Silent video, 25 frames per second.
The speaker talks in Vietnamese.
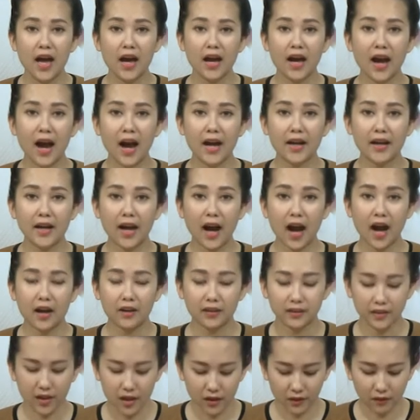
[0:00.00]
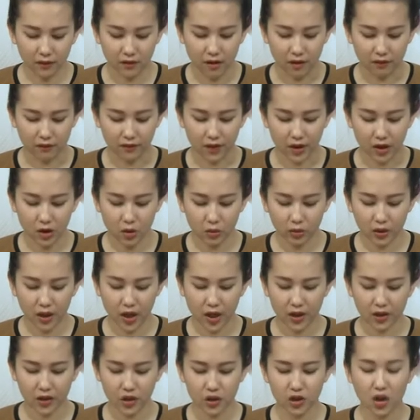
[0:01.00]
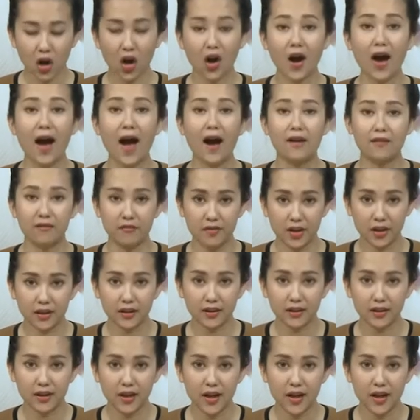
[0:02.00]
ngày càng tin tưởng và ưu tiên cho hàng Việt.